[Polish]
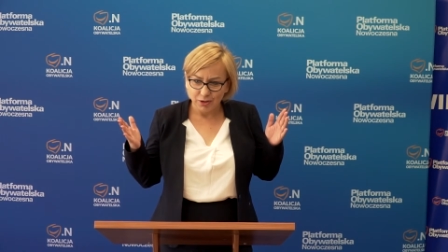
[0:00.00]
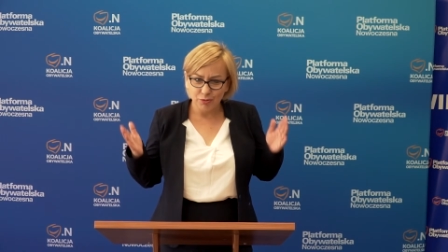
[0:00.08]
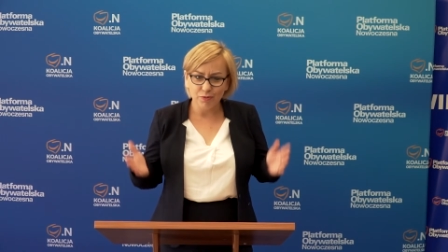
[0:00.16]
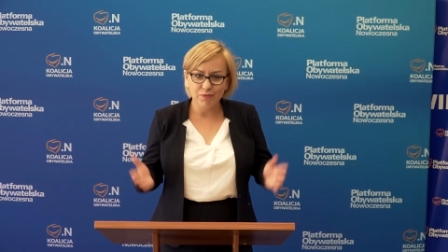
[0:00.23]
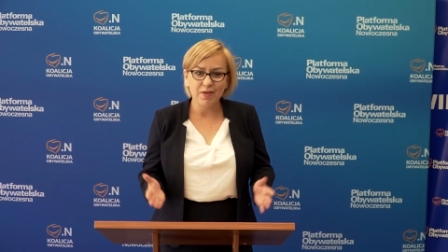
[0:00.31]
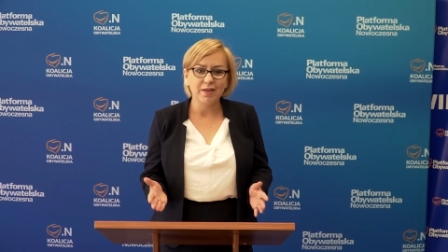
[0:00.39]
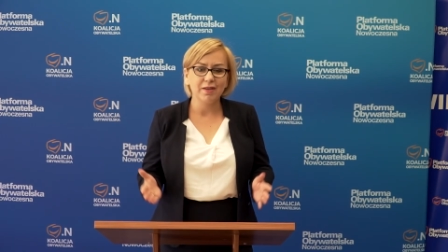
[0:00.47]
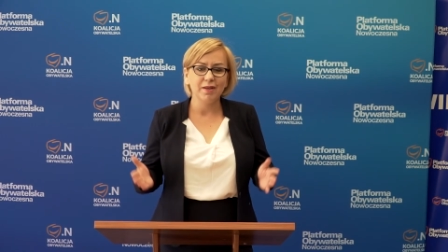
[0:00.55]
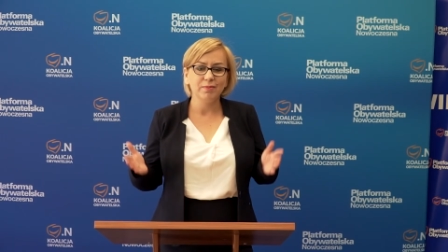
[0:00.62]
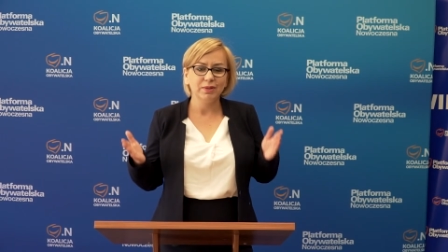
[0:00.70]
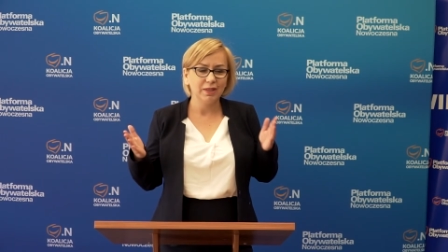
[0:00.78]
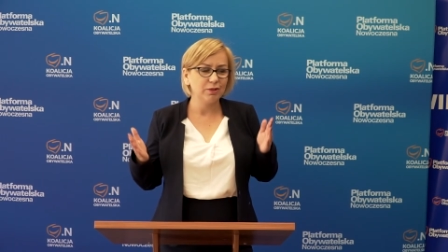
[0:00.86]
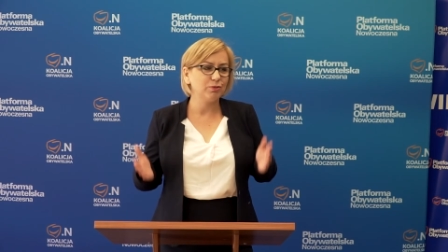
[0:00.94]

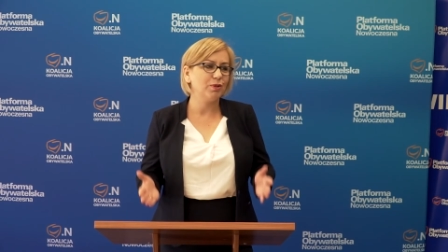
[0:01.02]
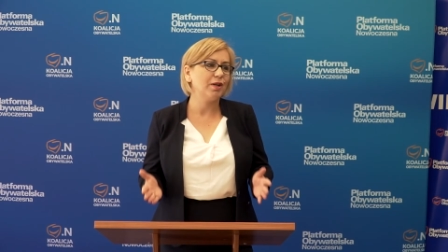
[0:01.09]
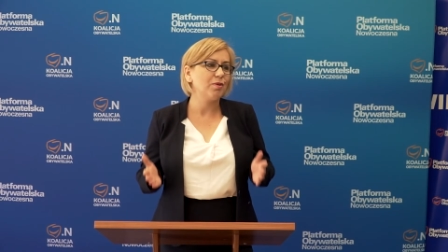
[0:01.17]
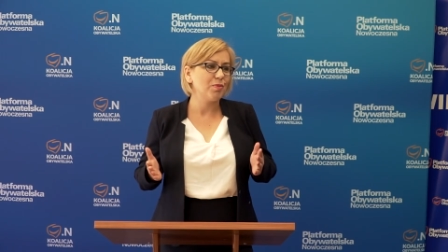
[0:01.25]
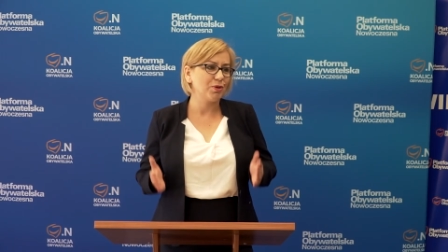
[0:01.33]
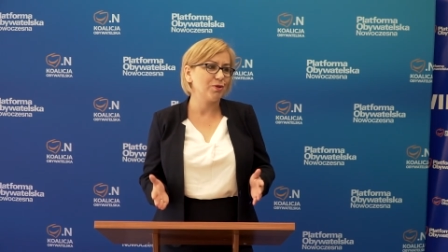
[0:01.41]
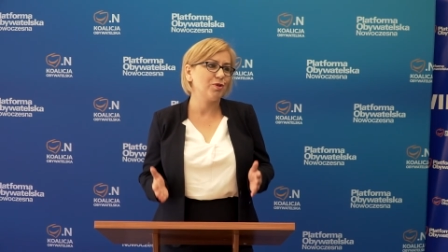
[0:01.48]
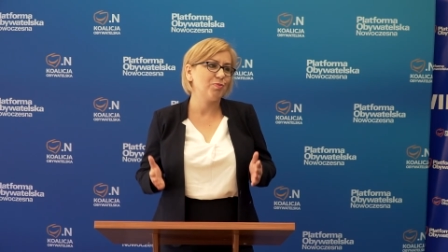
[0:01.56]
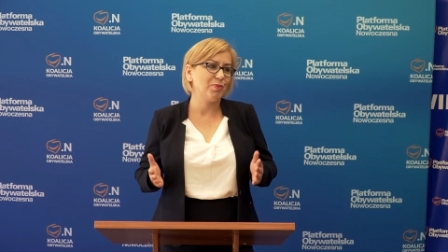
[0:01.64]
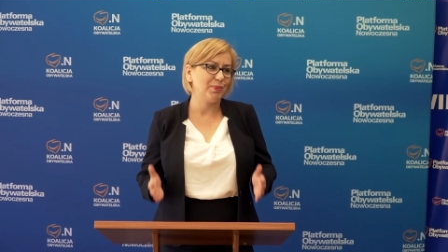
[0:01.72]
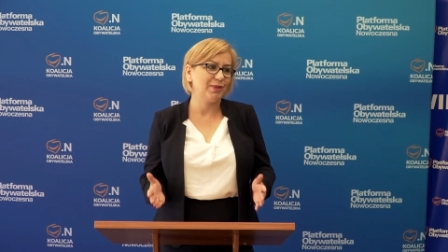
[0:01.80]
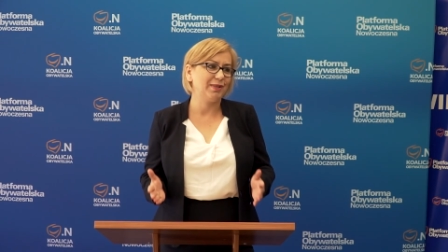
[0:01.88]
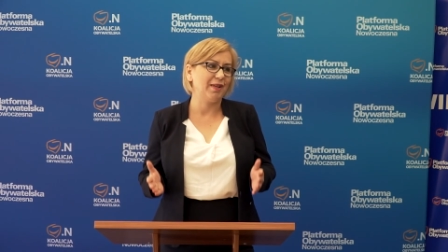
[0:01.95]
człowiekiem, na którego mogliśmy
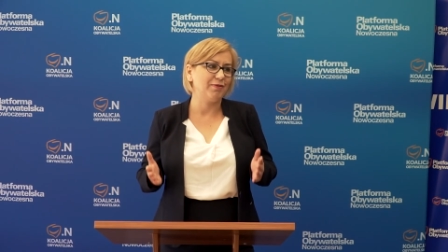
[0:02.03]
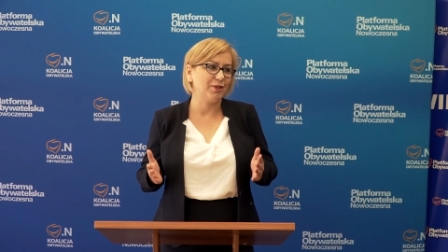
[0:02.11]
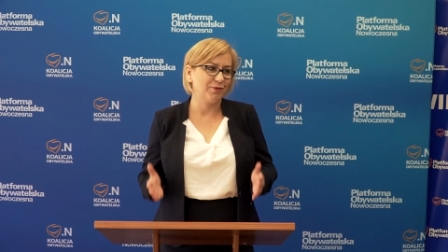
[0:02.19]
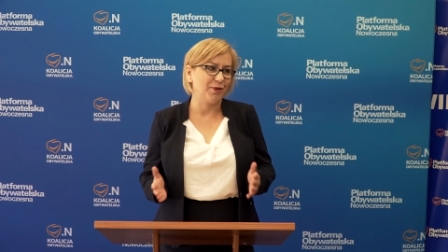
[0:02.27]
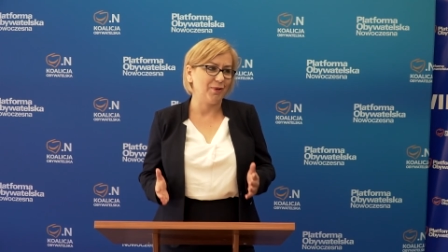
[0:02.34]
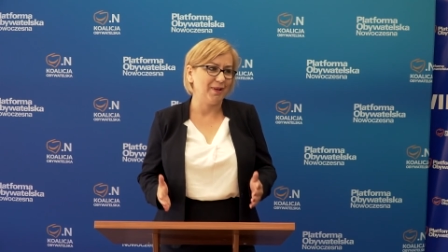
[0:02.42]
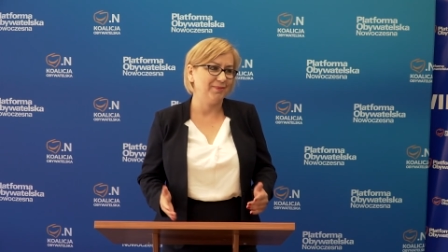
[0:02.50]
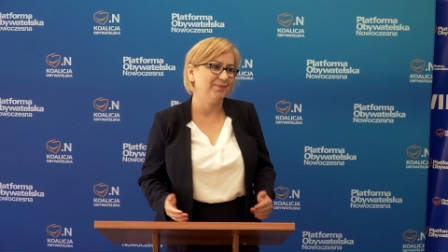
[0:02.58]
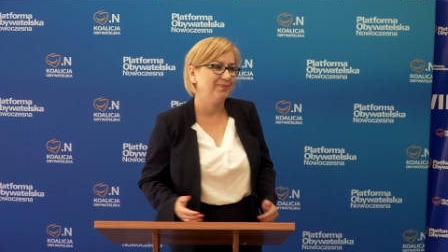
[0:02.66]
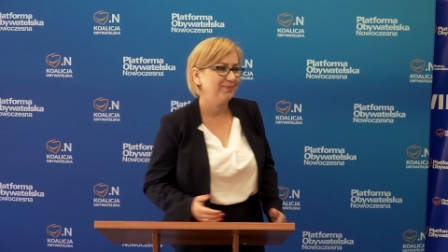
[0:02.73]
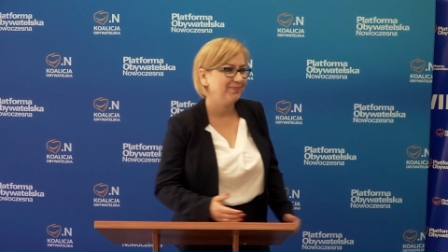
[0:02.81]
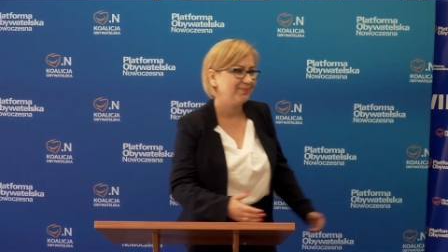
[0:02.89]
postawić w kole.